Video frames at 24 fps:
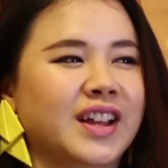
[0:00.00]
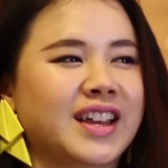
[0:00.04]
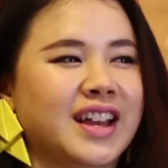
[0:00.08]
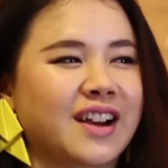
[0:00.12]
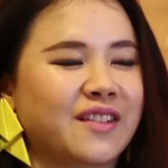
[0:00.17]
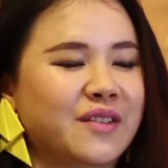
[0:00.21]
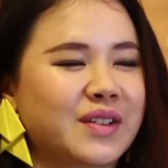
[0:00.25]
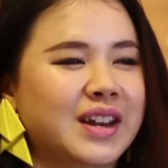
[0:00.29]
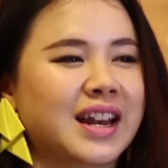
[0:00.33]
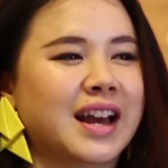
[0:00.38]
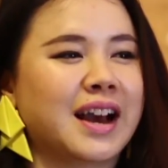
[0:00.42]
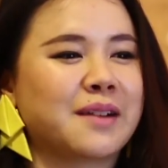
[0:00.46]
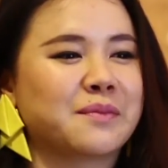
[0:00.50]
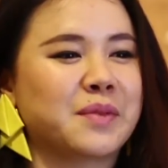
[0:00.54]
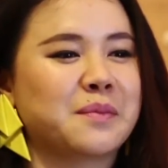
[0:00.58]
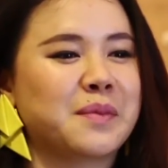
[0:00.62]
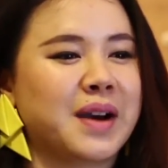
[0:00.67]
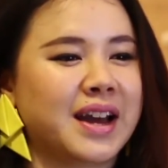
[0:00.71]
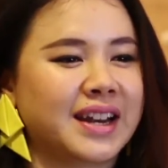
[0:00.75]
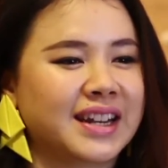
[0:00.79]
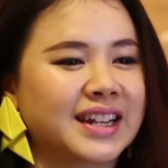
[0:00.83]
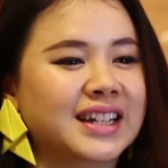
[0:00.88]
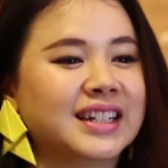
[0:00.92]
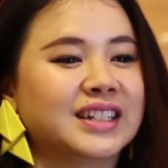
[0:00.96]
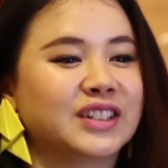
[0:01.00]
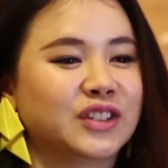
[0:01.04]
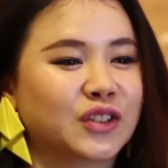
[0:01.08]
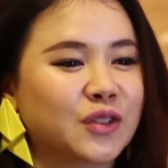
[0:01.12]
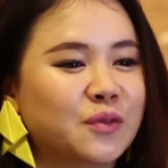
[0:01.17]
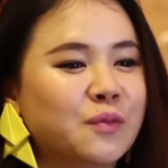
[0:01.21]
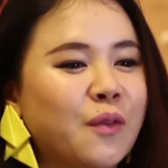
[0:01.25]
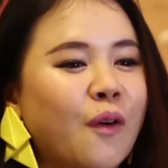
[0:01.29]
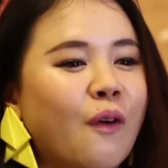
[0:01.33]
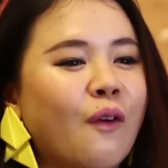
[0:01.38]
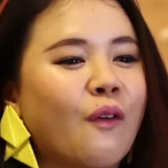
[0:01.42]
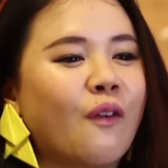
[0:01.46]
ระยะเวลาประมาณ1ชั่
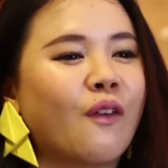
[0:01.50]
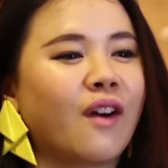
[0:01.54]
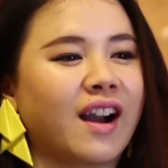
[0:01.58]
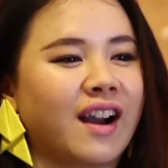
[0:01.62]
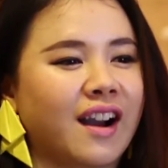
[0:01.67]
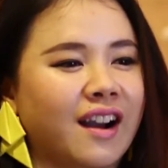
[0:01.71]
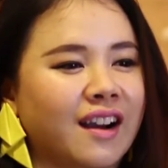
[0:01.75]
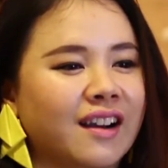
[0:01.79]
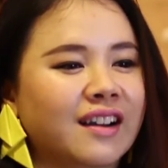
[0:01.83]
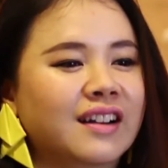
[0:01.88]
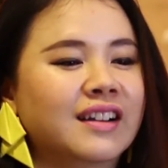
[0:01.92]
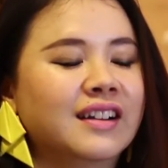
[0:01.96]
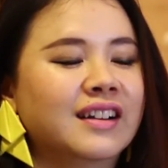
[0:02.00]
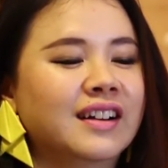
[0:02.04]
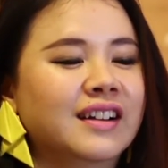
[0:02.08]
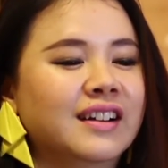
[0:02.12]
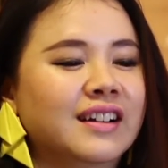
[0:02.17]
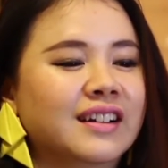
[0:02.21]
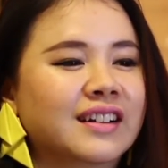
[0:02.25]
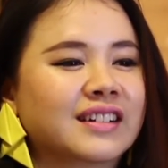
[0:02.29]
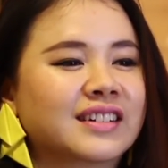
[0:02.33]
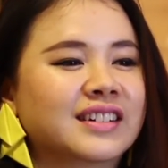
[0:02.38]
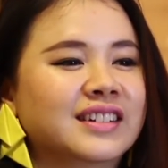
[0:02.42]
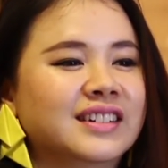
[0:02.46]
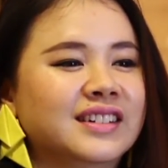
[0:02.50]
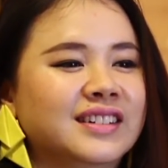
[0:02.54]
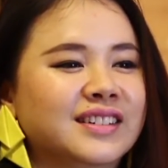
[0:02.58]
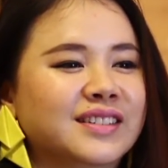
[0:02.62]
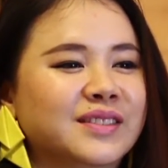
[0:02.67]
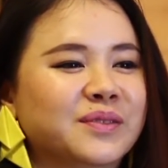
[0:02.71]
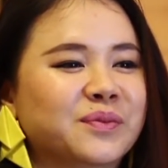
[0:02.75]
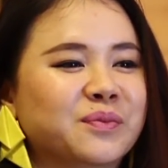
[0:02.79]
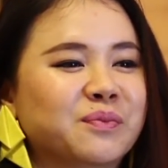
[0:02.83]
วโมงอะค่ะือ